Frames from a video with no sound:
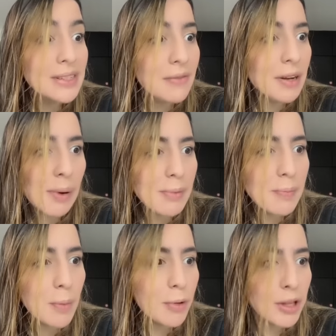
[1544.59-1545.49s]
firmar mi
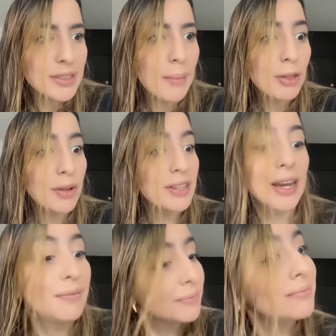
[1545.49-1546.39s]
propio testamento, así que
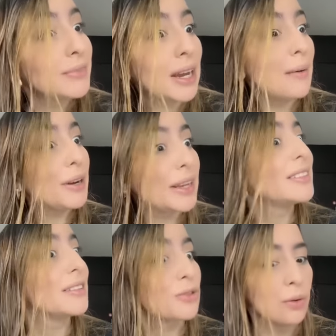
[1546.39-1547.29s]
deja ver qué es esto.